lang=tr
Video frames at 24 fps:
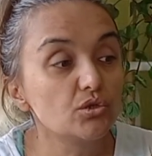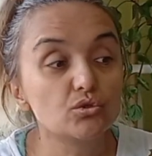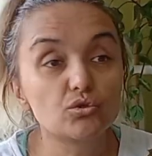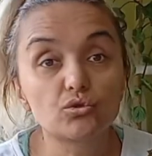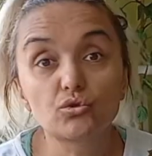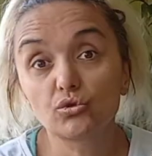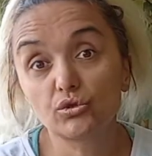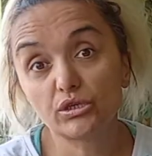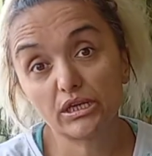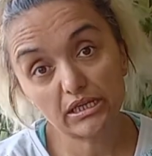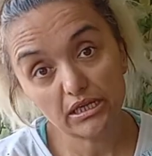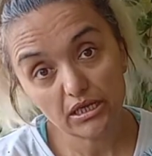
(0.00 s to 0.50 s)

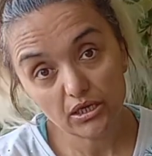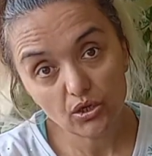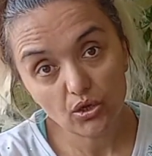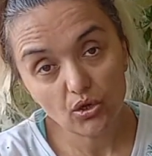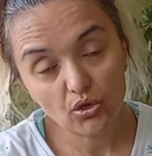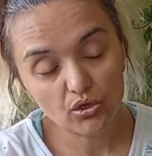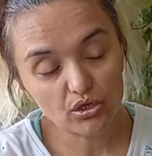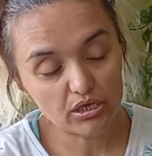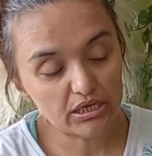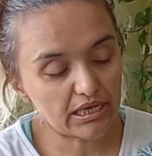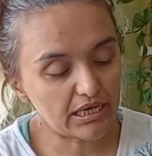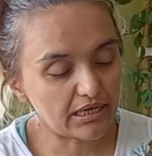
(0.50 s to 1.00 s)
Suda da
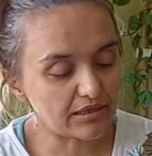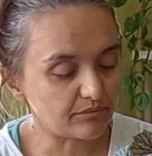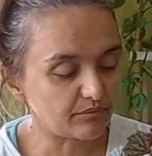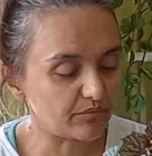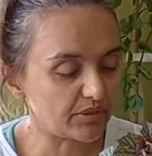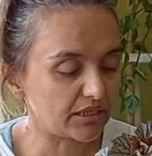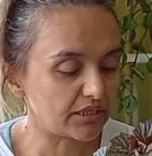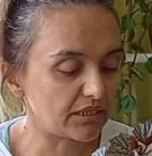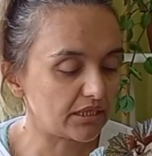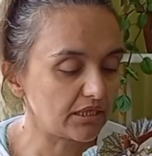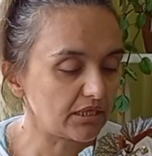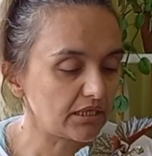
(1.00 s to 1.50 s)

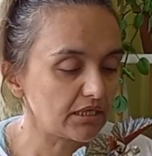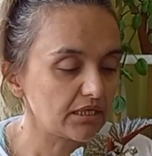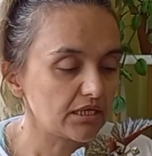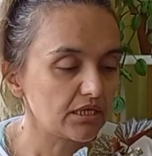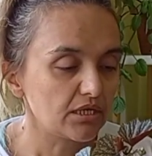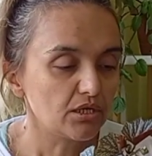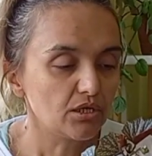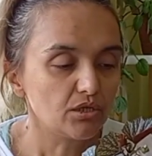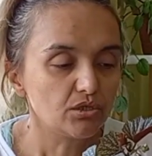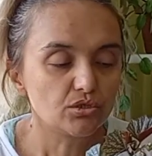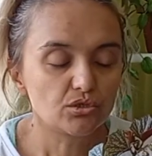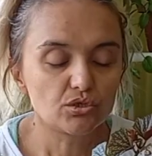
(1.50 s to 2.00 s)
köklenmedi.
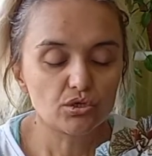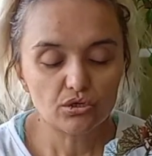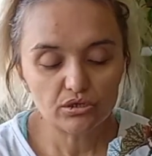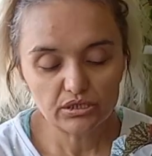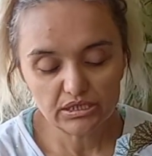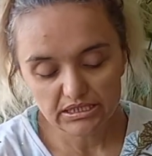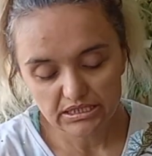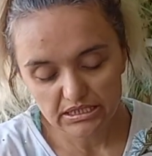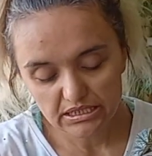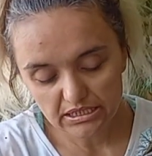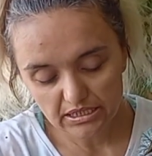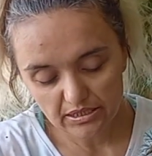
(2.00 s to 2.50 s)

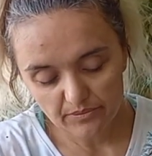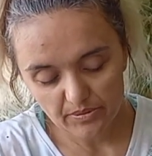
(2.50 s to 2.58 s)
Sonrasında